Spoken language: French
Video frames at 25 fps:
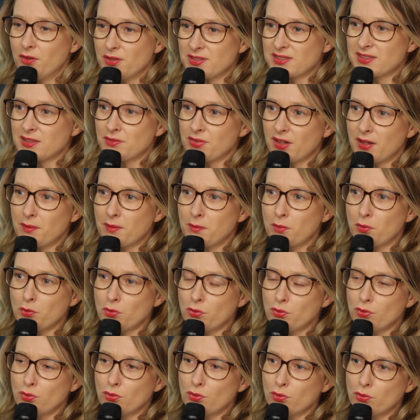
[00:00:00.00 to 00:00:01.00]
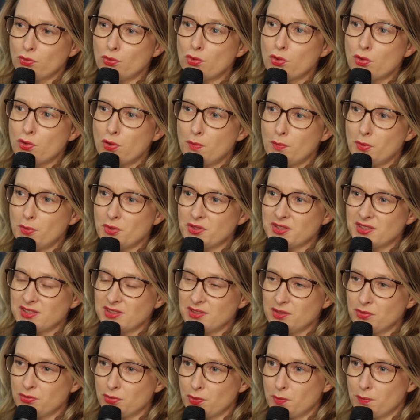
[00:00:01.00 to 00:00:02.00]
c'est vraiment une, une,
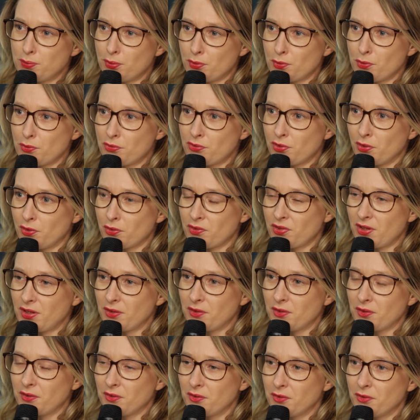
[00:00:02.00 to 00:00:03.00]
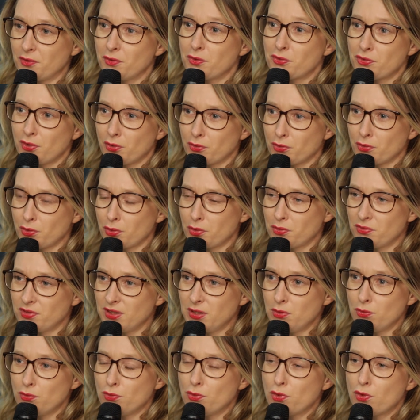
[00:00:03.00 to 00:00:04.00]
locomotive pour le centre, le
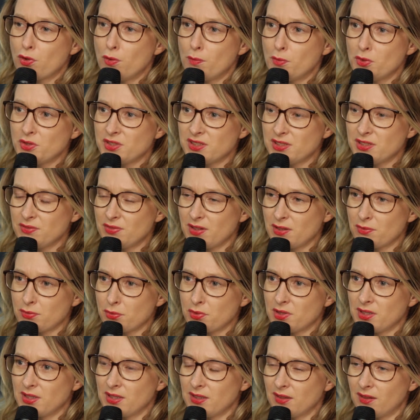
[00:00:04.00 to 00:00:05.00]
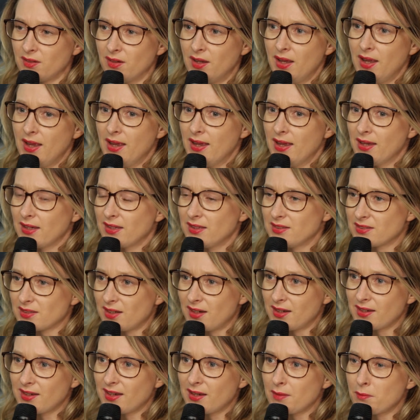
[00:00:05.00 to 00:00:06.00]
centre-ville, une locomotive à venir qui
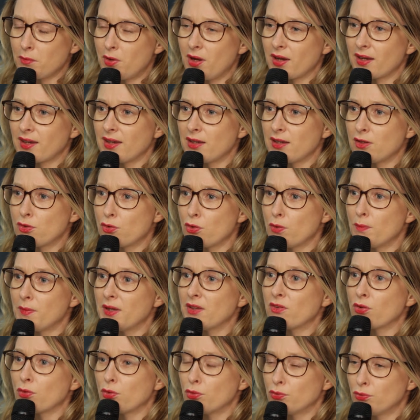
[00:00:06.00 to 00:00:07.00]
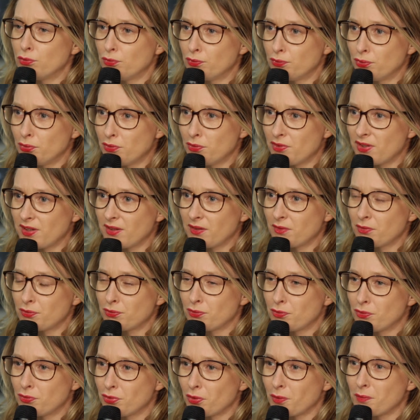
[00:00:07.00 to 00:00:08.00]
sera également à quelques mètres du
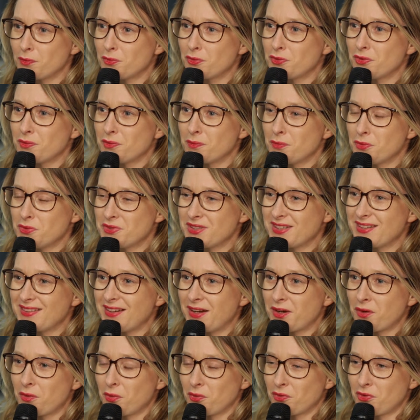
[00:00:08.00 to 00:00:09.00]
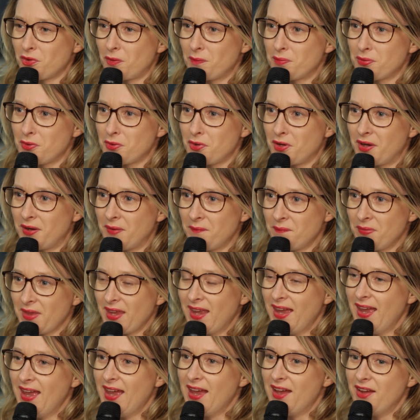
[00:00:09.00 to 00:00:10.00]
futur musée d'art contemporain.
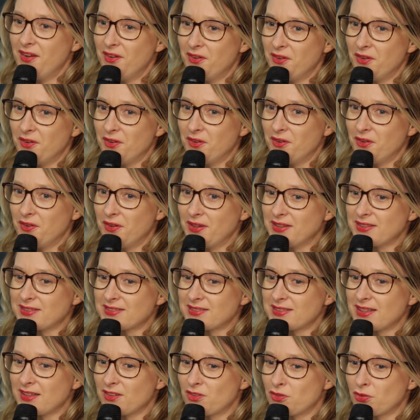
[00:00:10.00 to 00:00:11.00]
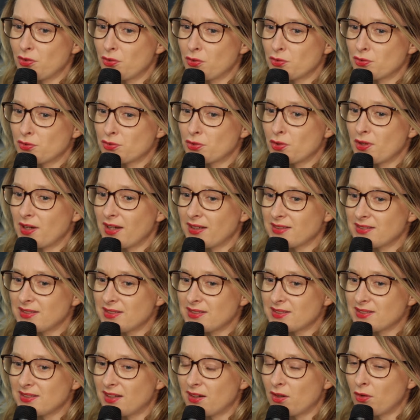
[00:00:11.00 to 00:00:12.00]
Euh, euh, ce
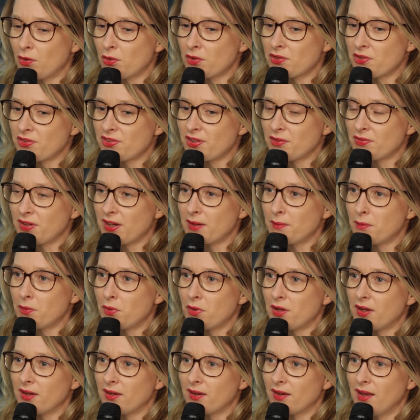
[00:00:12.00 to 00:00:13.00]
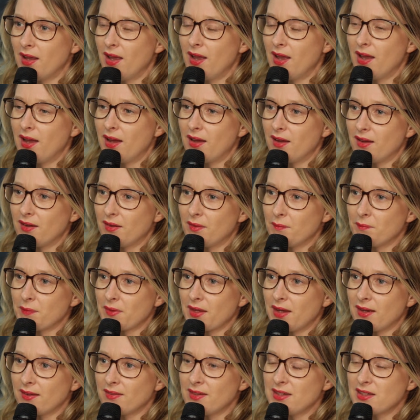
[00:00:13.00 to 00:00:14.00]
quartier Saint-Roch, c'est vraiment
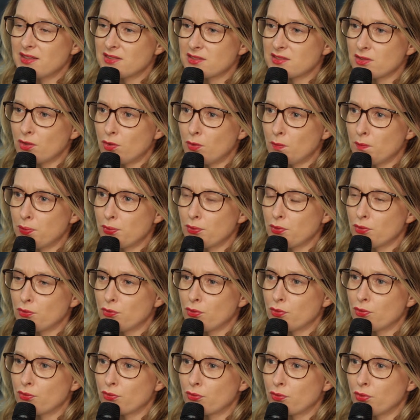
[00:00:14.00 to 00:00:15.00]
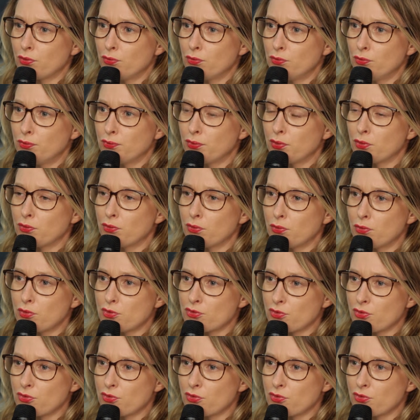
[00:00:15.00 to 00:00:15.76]
un, exemple de ce que nous faisons